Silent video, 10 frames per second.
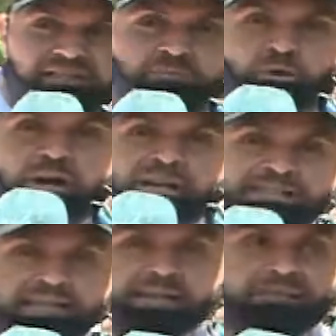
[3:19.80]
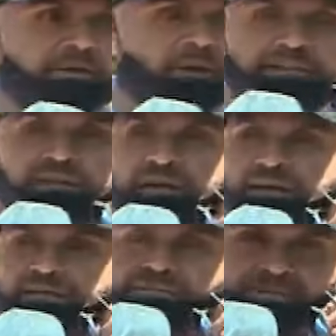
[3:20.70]
دموع هالزلمه
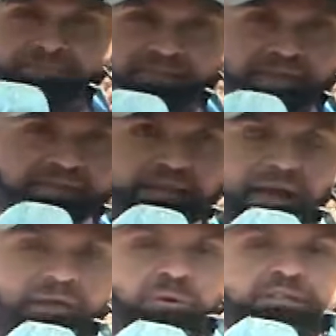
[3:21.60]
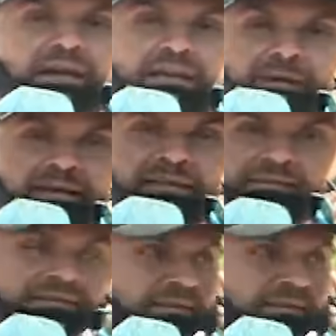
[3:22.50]
وحدها بتحكي عن وضع البلد